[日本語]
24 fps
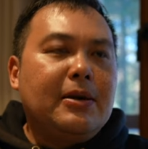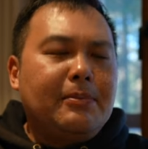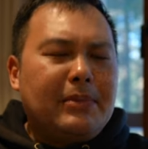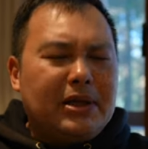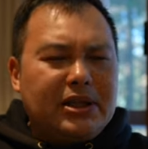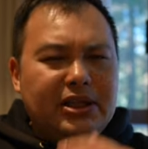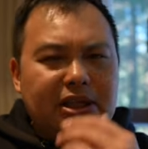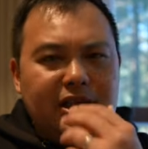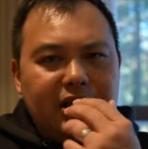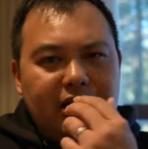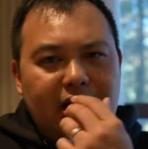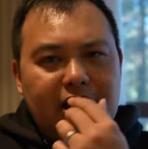
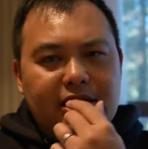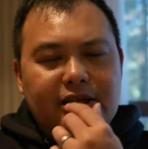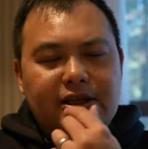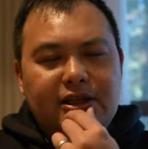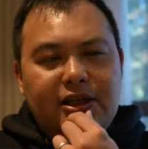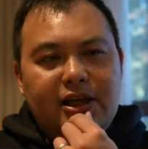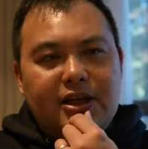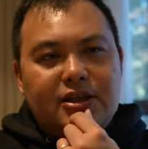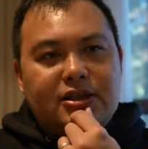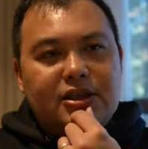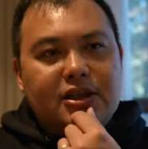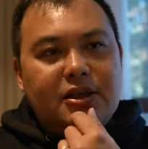ディナーに
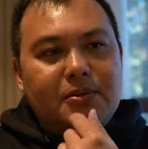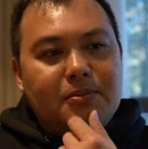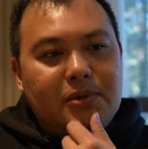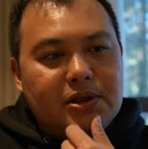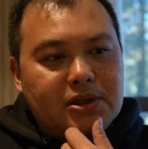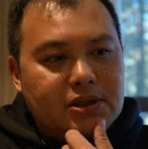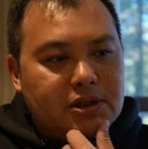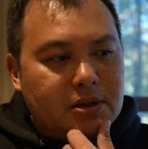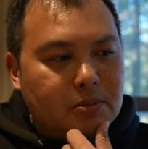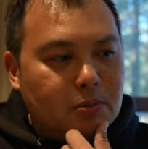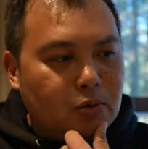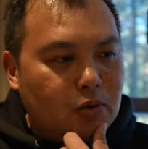ね、つき
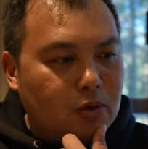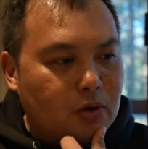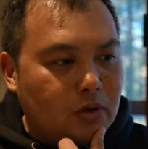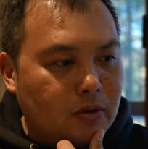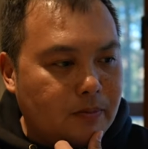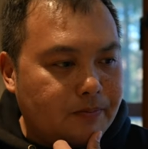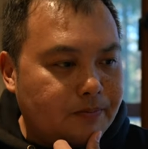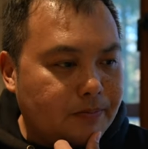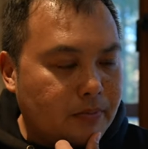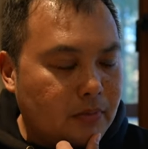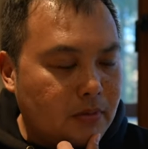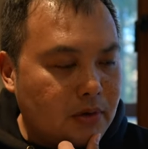まして
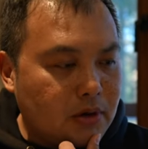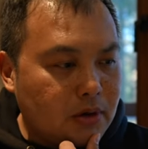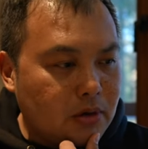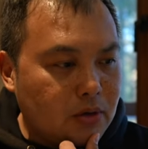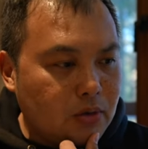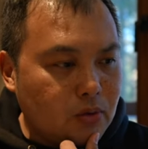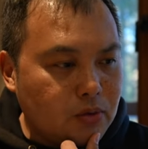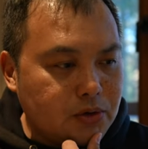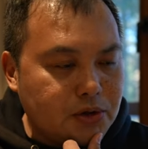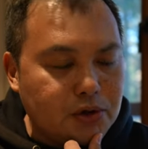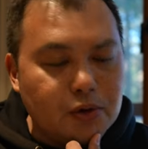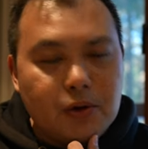も、
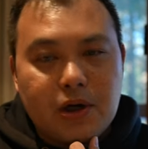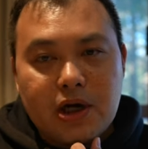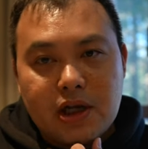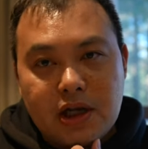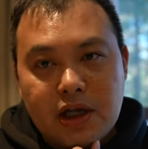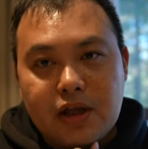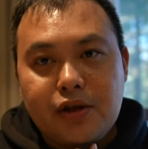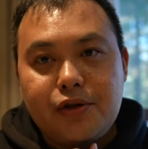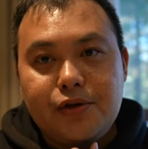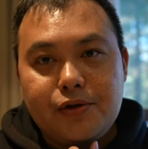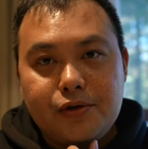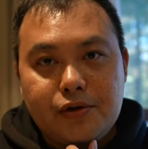どうしようか
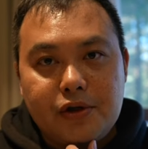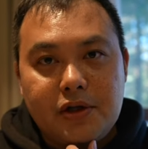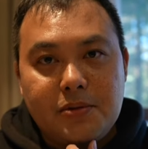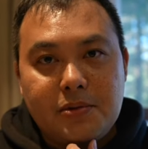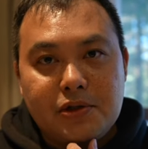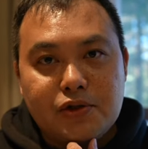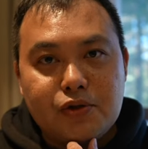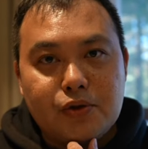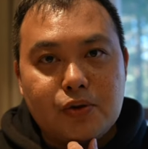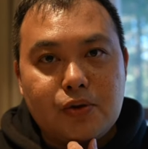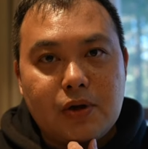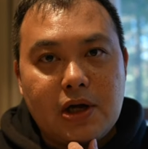なというふうに
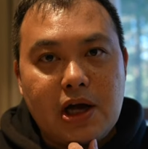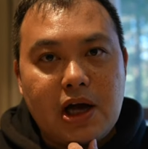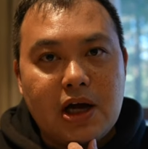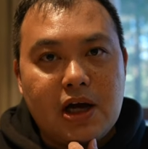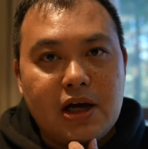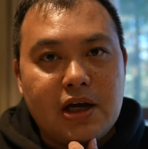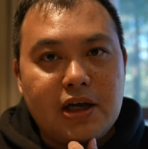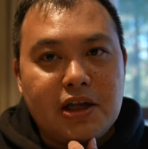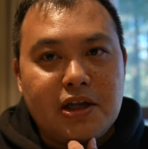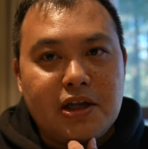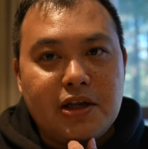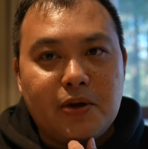今ちょっと
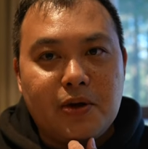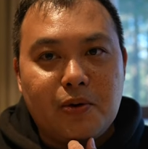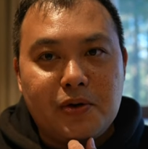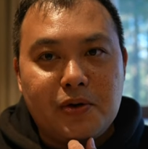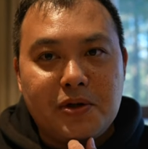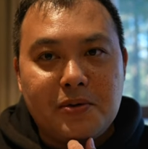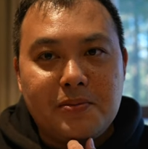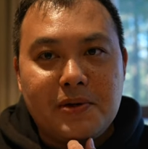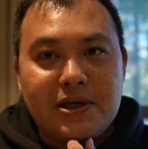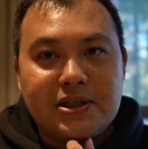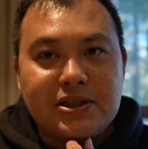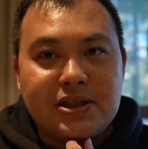考えてお
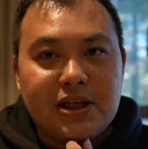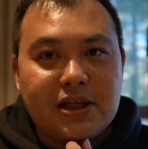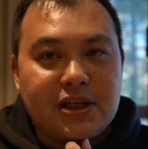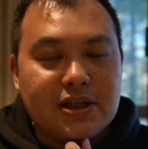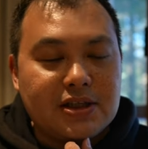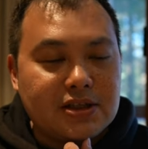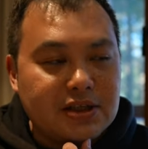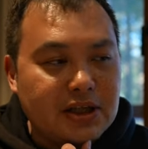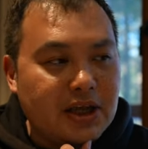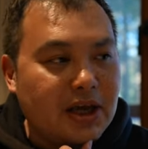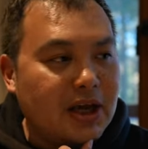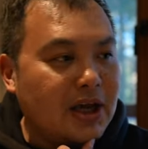りましてで
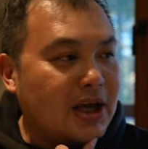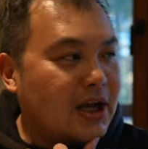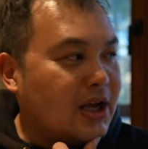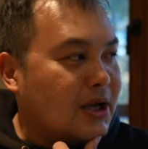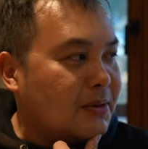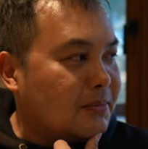すね。